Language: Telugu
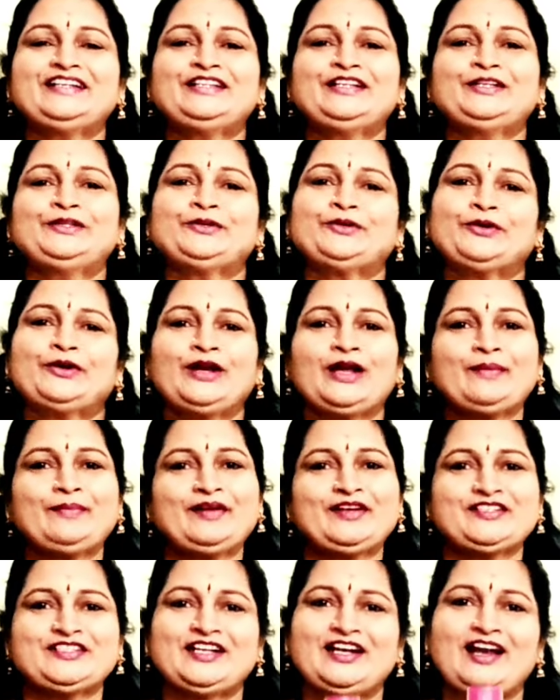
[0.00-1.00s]
ఇదేదో
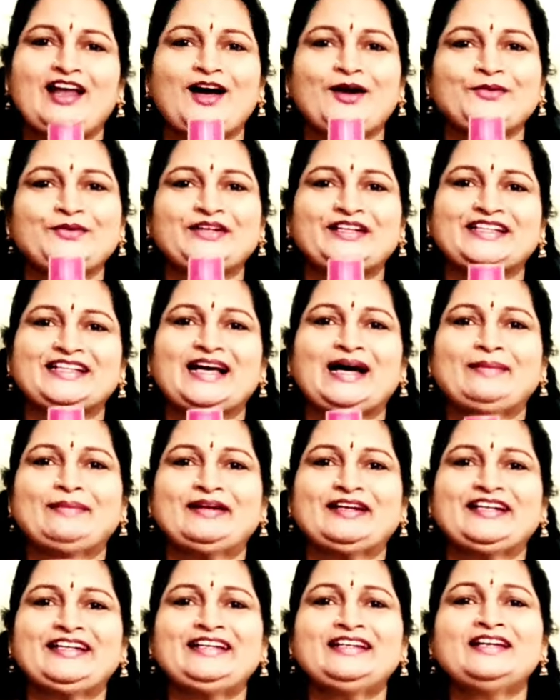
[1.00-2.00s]
కొలాబరేషన్ లాగా ఉంటుంది
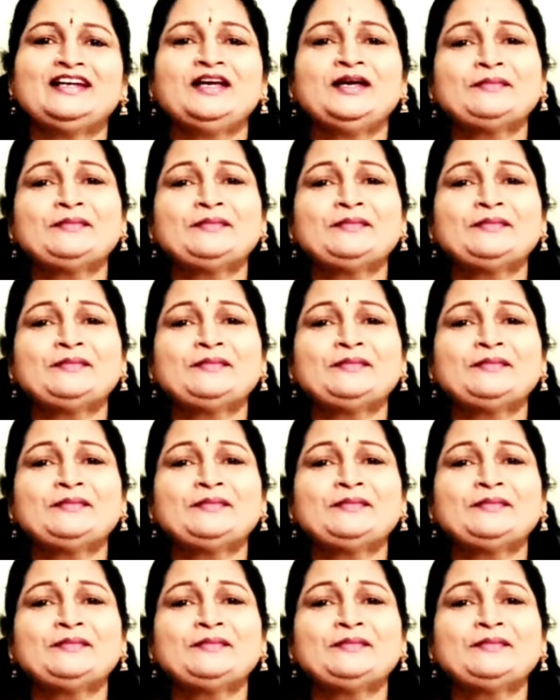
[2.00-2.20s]
కాబట్టి